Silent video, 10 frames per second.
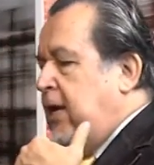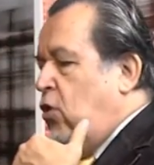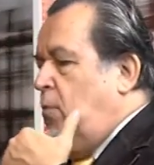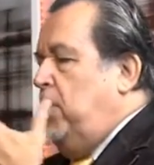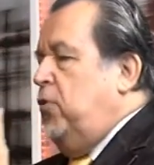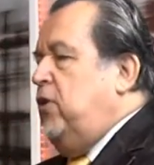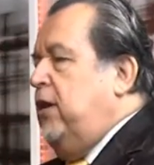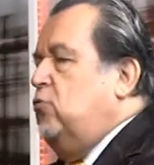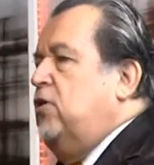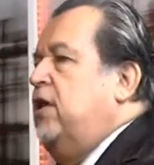cómo
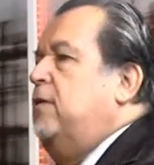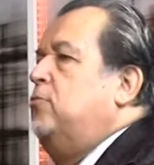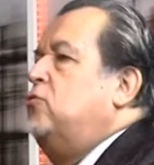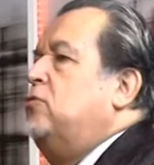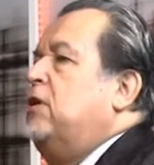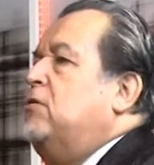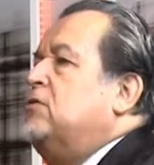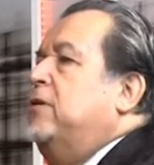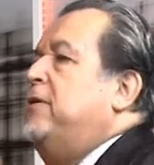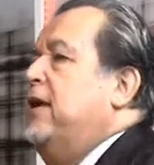podrían ustedes, desde el punto de vista de la
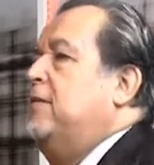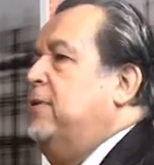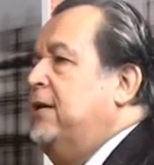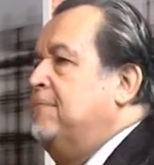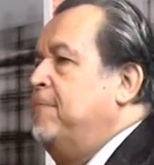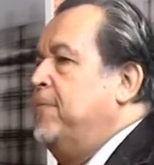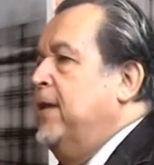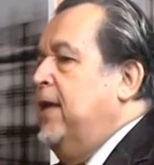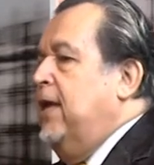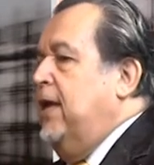Universidad de Doña del Mar,
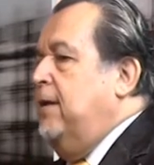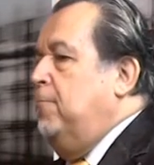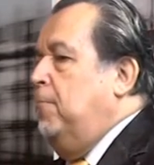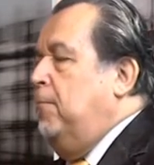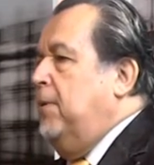eh,